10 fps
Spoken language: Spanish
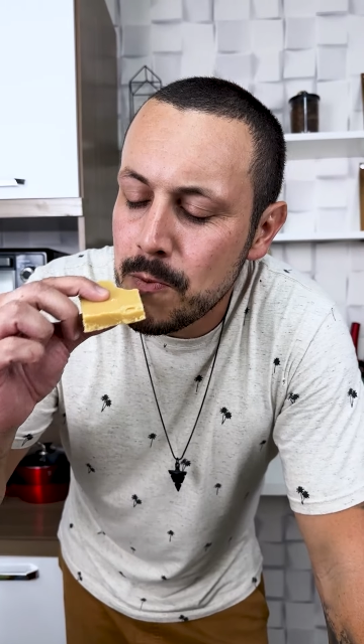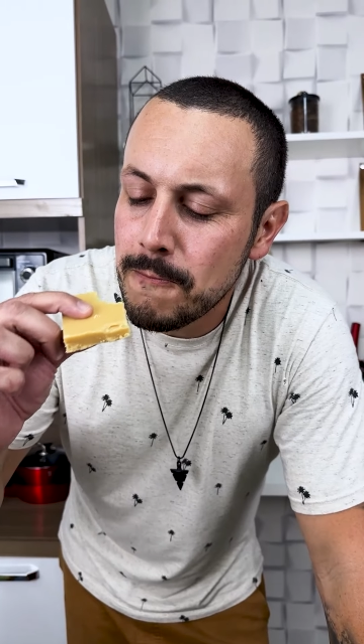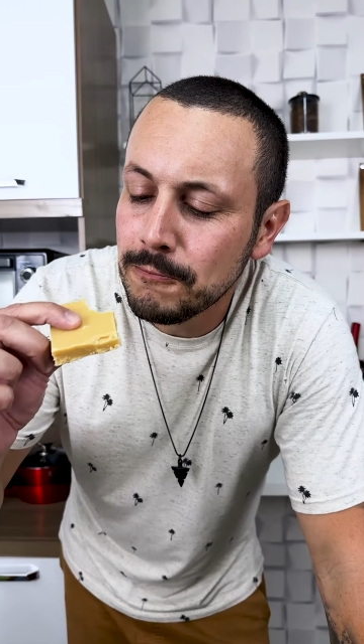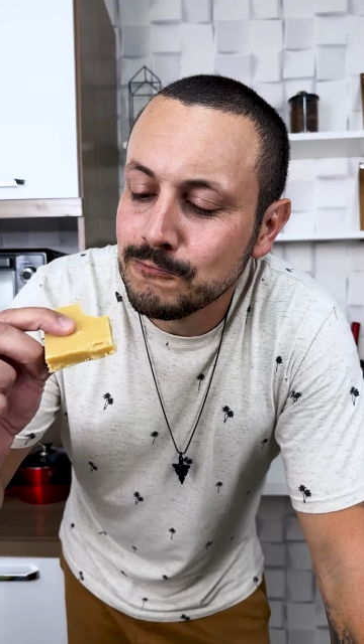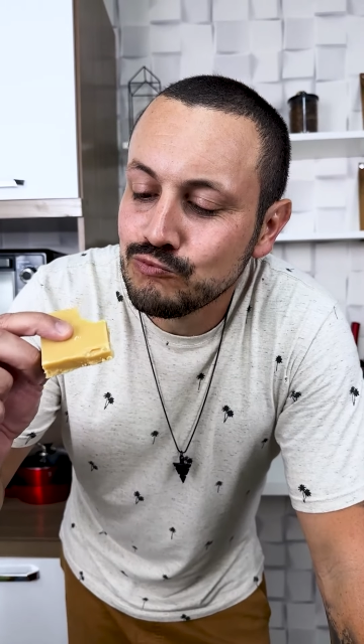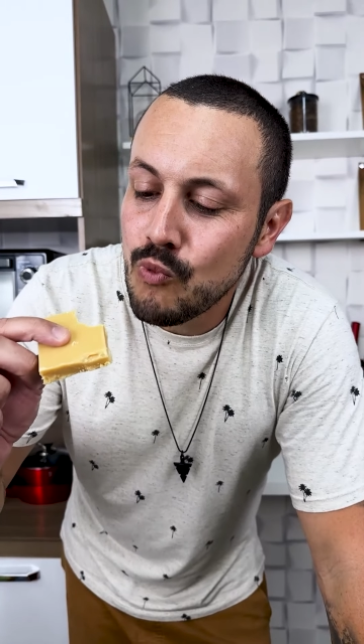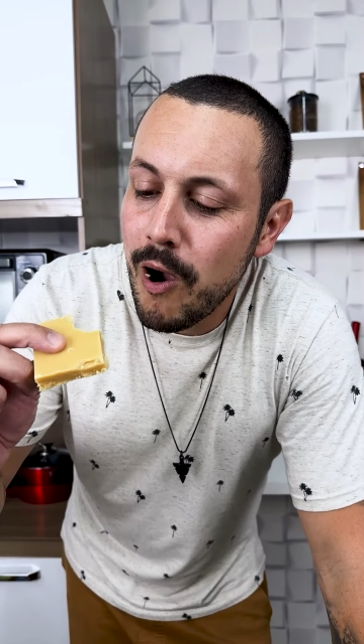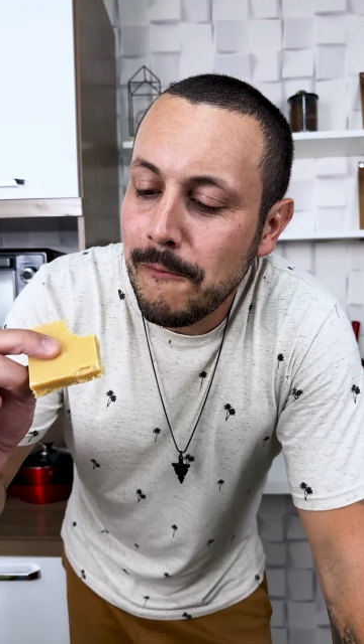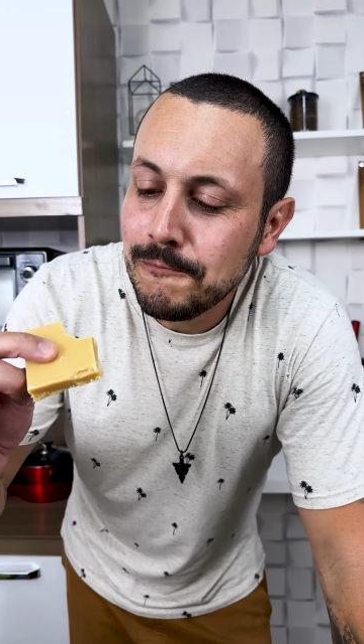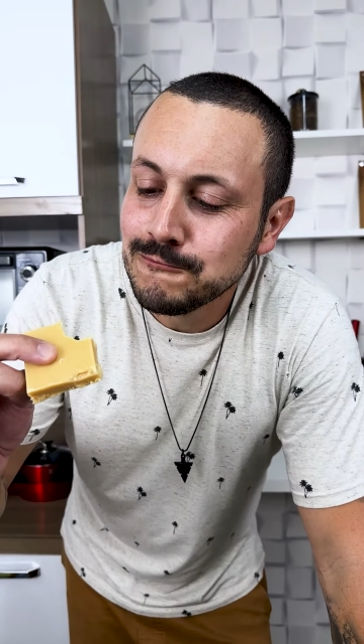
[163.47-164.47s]
Es un
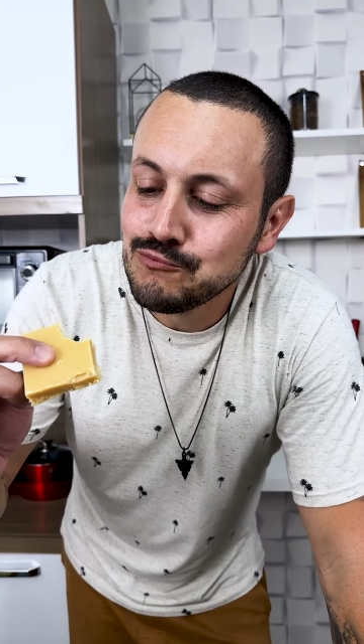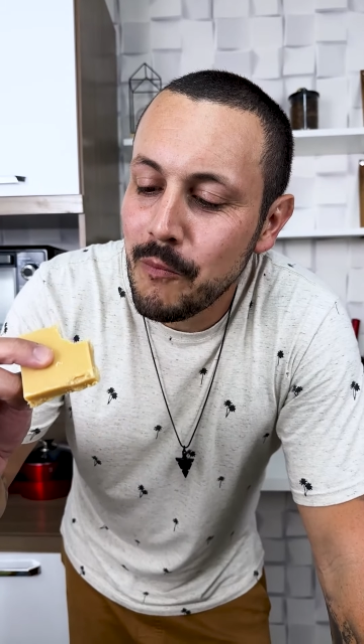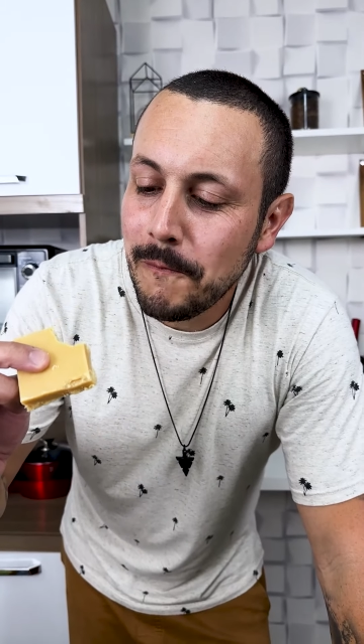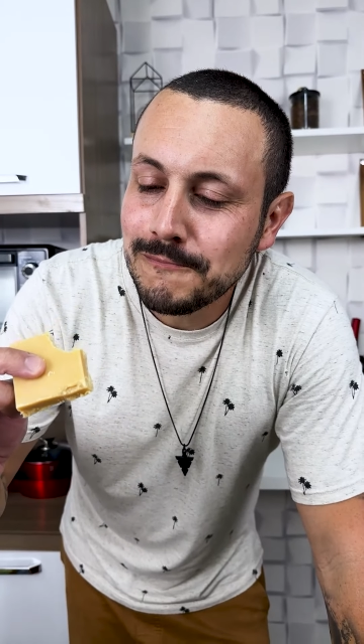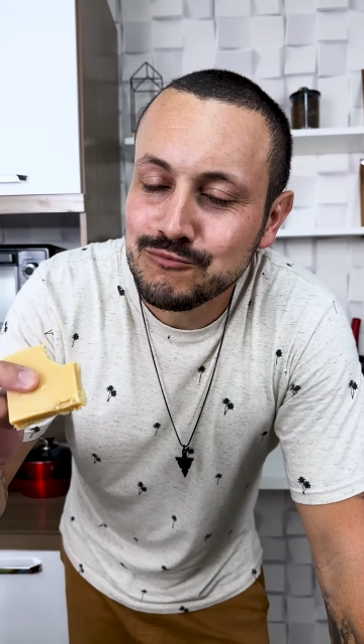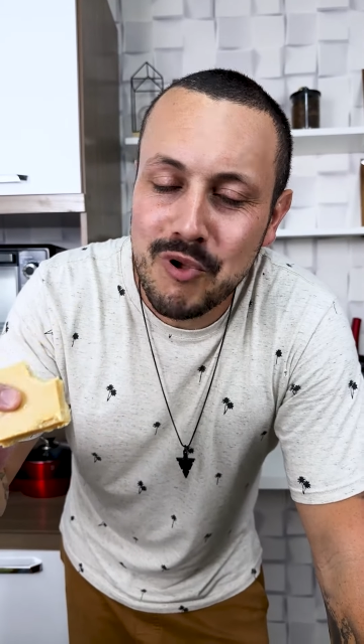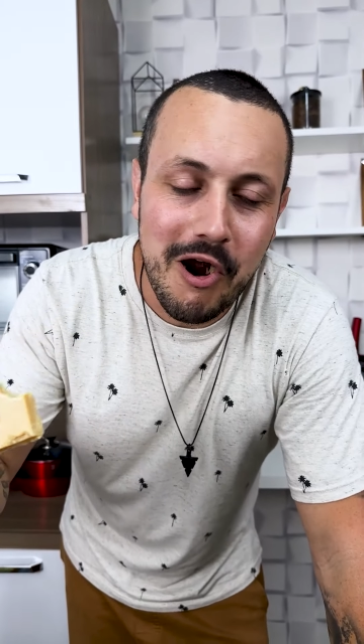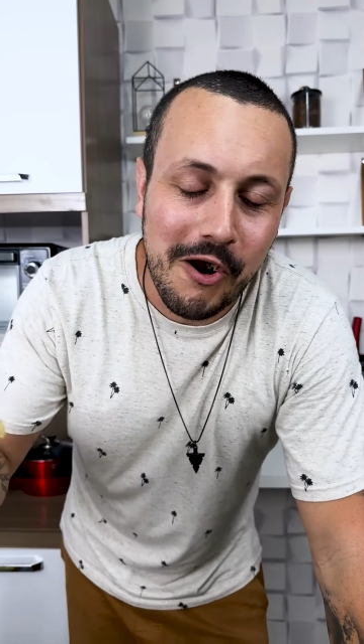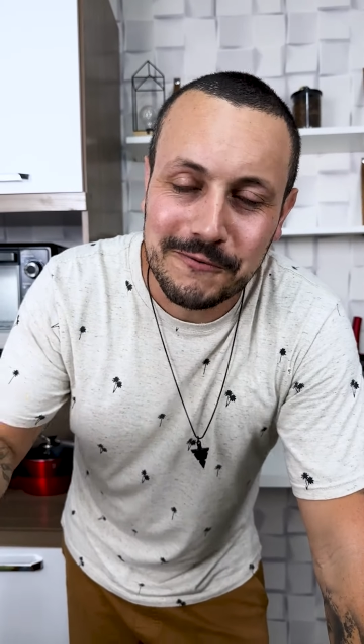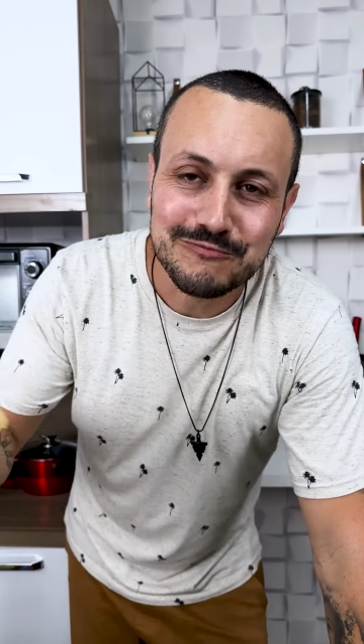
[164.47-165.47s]
espectáculo, ¿verdad?
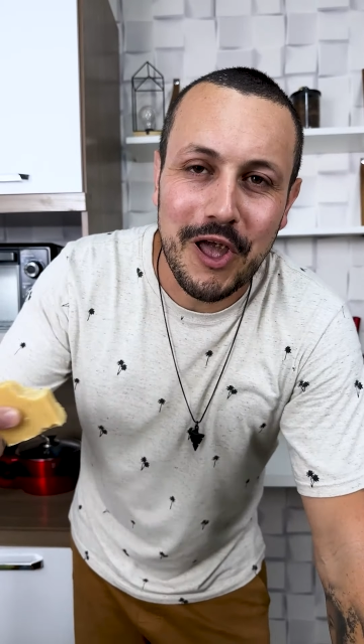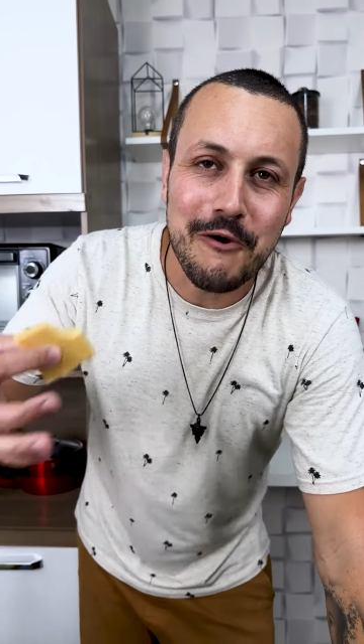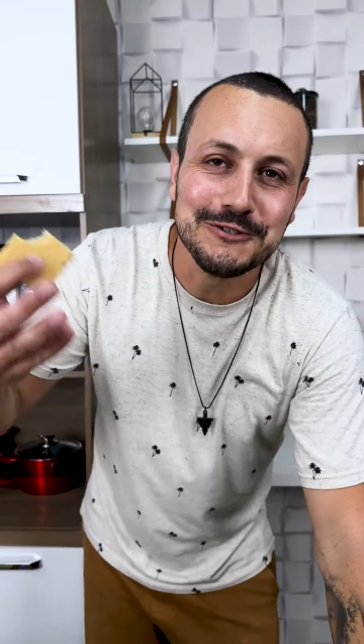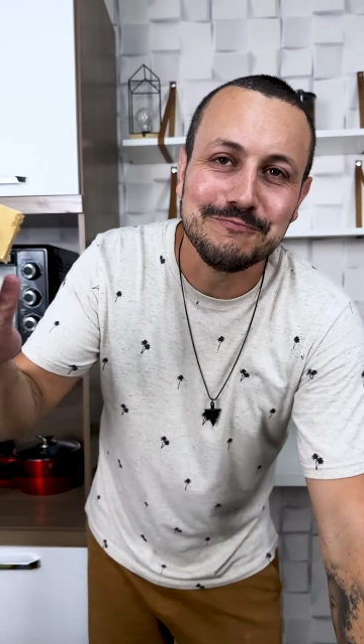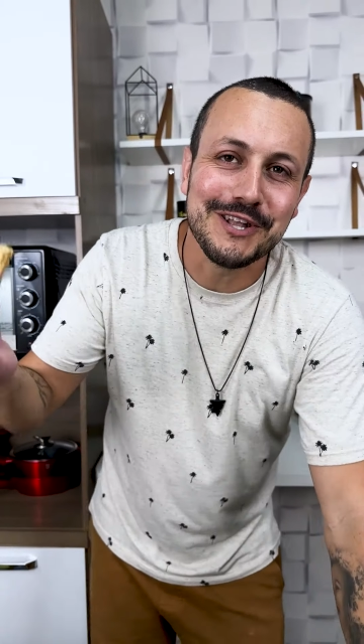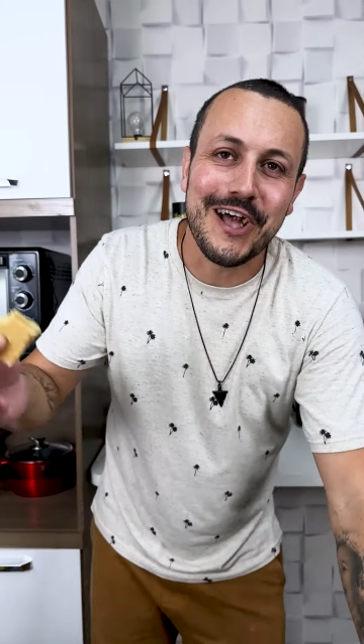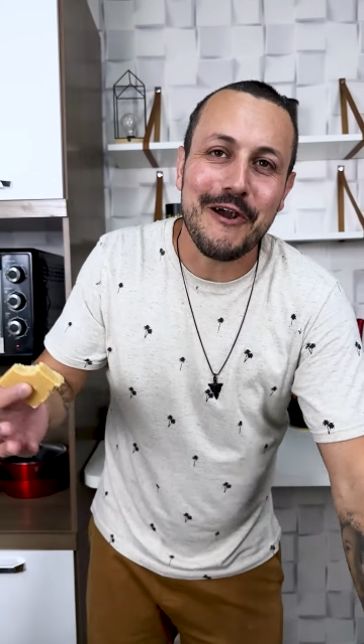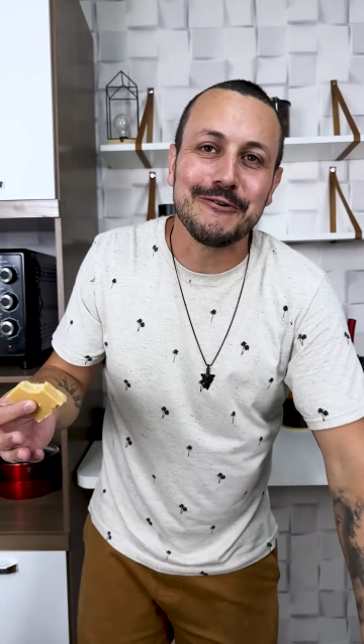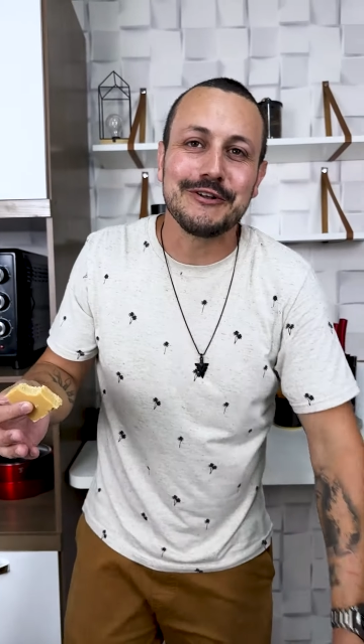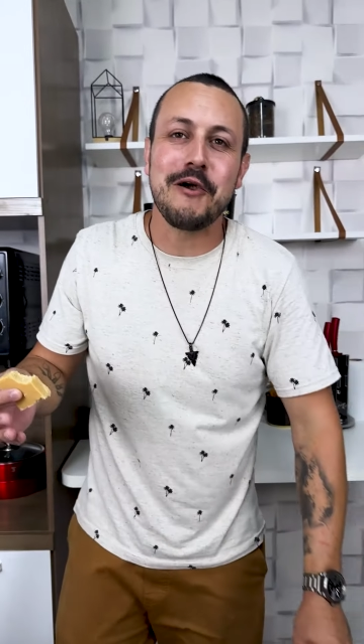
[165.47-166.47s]
Nuestra
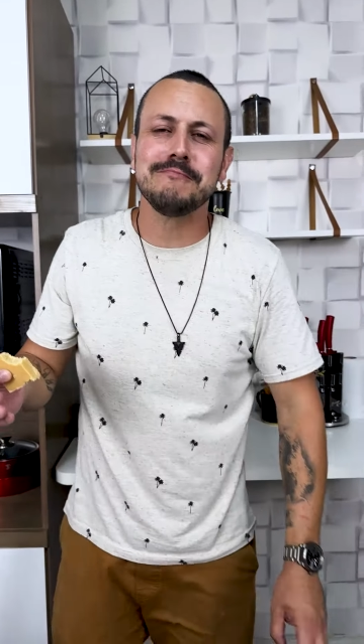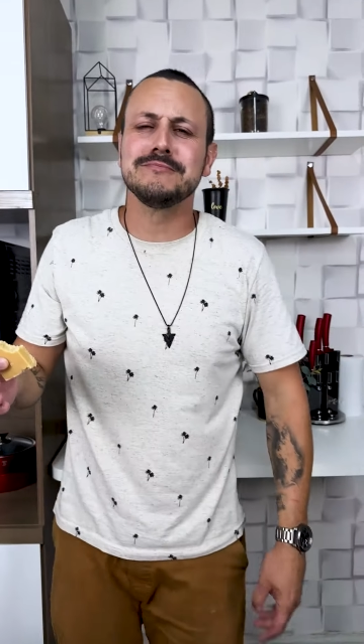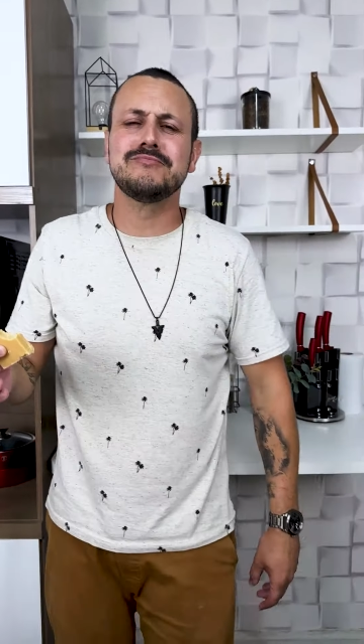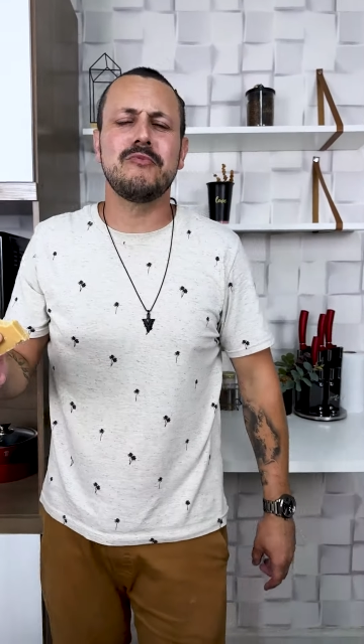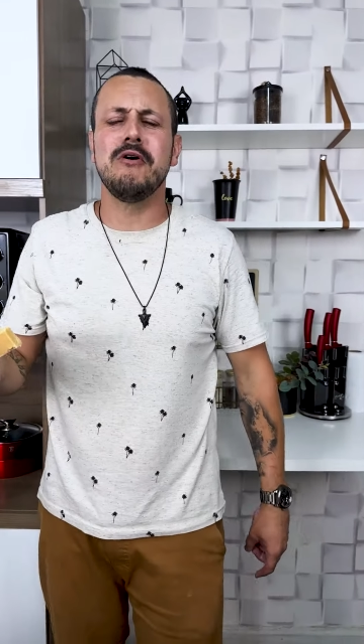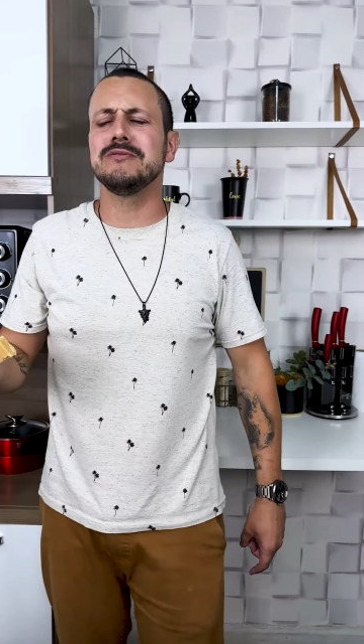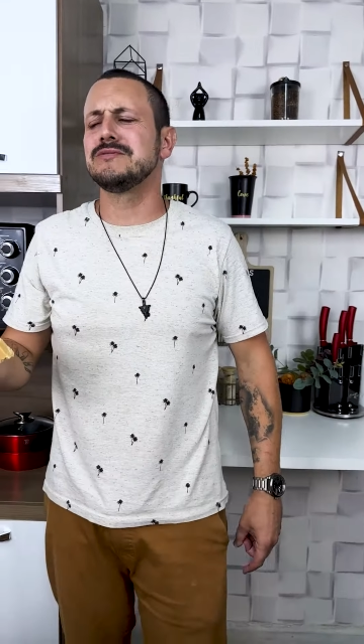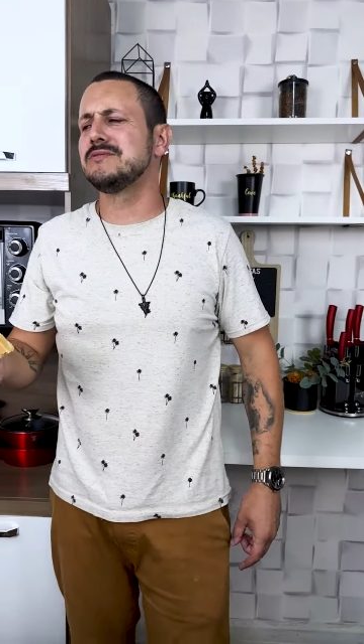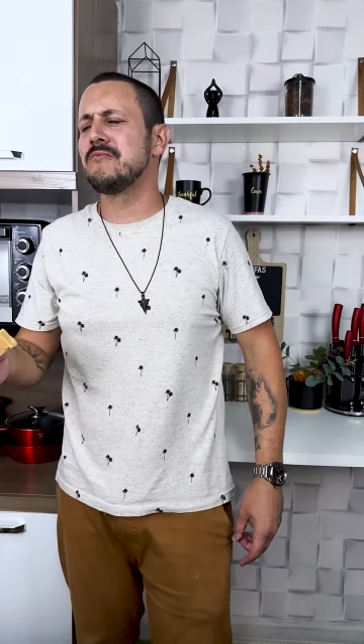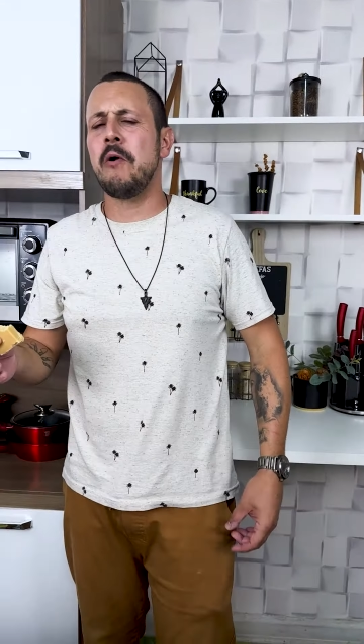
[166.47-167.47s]
el sabor de la leche es